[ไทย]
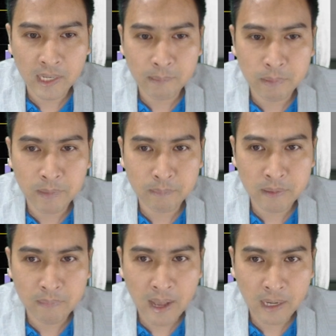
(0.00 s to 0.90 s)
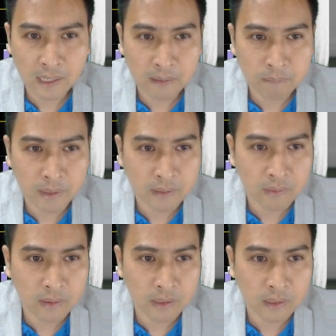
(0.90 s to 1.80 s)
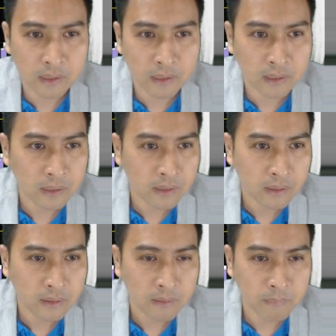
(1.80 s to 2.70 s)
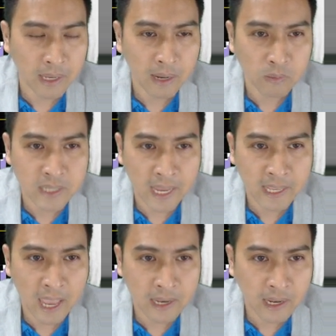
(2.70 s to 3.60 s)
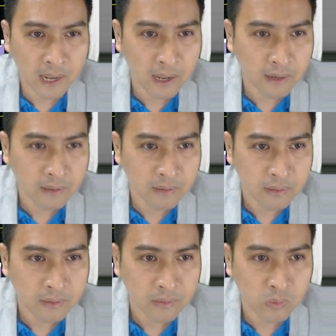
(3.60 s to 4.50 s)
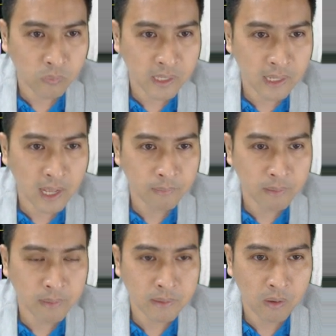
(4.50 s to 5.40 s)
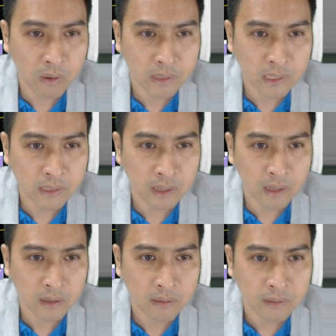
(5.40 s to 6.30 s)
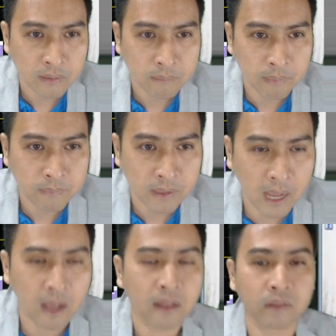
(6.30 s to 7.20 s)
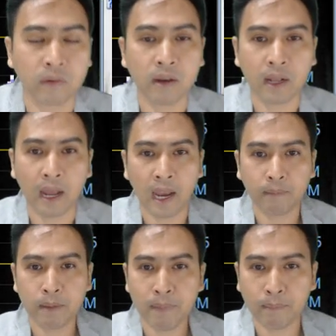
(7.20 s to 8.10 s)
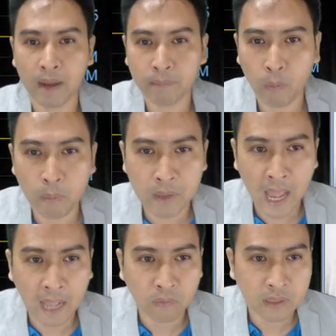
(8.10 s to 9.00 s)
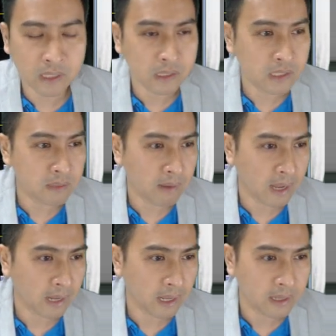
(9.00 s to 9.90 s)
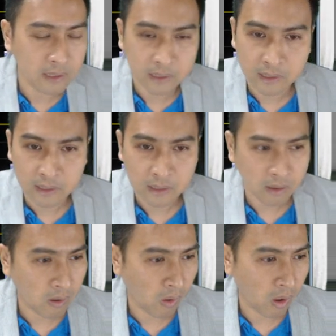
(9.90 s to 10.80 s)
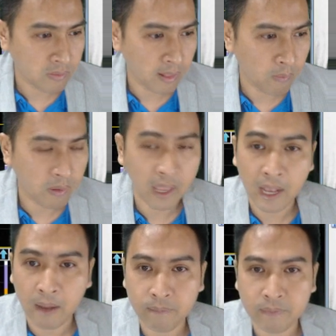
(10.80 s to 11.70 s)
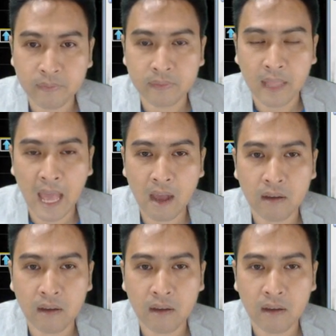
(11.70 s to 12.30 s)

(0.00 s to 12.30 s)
งเทียนมันดันไม่มากเนี่ยมันก็เลยมีให้เราใช้แค่นี้นะตรงนี้นะครับเห็นไหมย้อนนี้นะแบบนึงอ่ะตรงนี้แล้วกันนะไม่ปรับแล้วเพราะว่ามีไฮตรงนี้เกิดขึ้นมานะ cross แล้วโอเคครับอ่ะ